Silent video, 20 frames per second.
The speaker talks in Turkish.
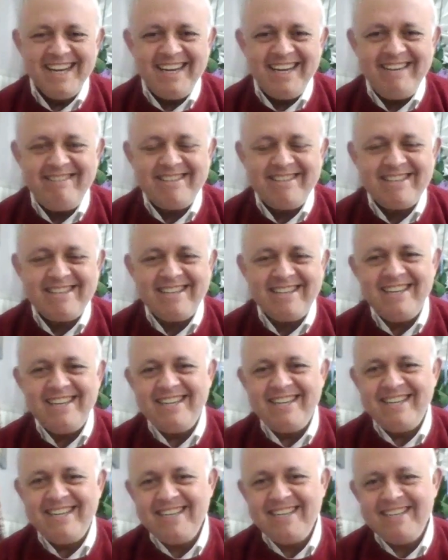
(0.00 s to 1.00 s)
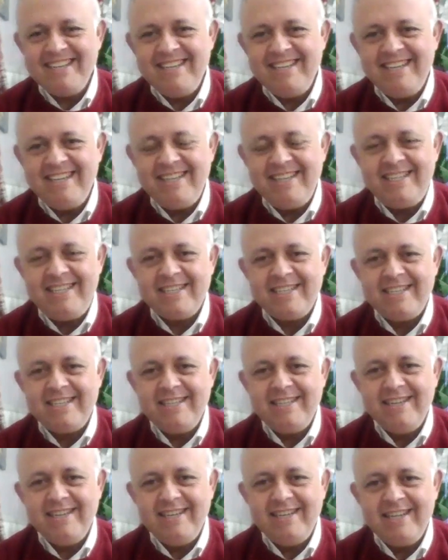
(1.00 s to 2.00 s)
Evet e, ne
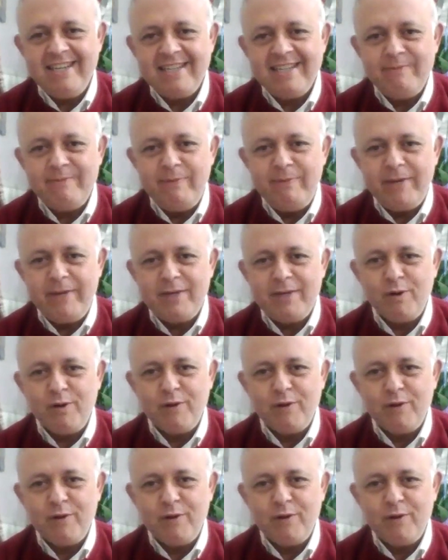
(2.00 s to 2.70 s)
diyeceksin? E, nasıl bir maç